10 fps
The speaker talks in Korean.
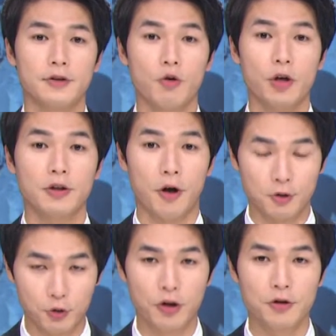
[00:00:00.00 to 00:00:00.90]
성과를
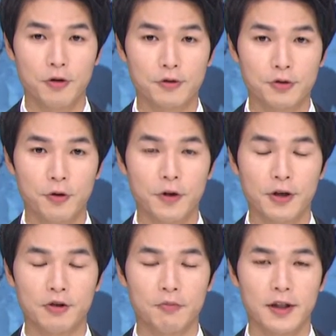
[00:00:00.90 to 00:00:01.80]
거두고 있는 것으로
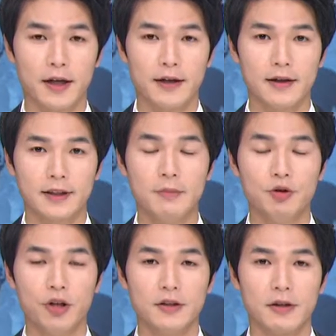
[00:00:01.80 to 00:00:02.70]
평가됩니다.
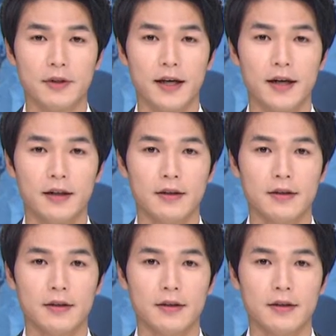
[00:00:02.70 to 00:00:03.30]
김주희 기자입니다.